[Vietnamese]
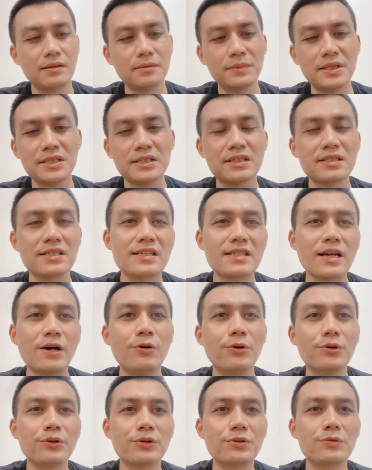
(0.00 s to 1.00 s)
Bây giờ thì xã
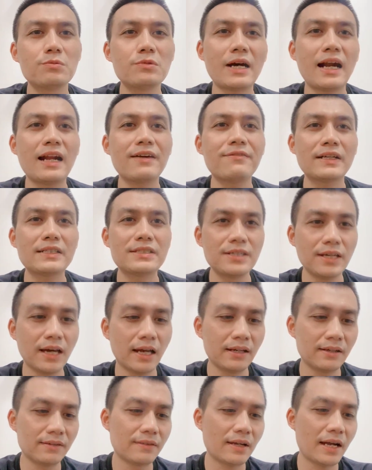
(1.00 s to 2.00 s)
hội nó cũng khá là phát triển,
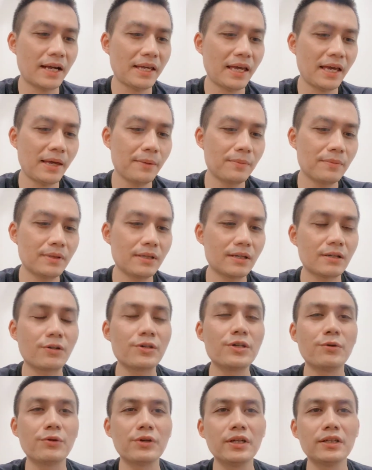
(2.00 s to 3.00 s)
anh em có
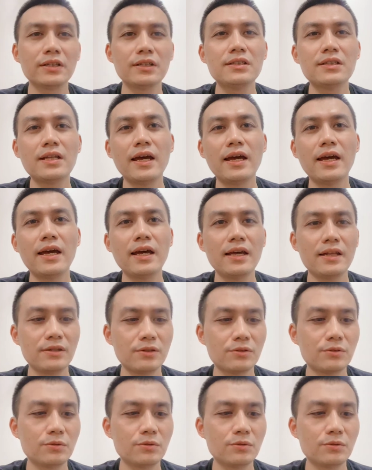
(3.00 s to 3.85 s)
điều kiện kinh tế, nó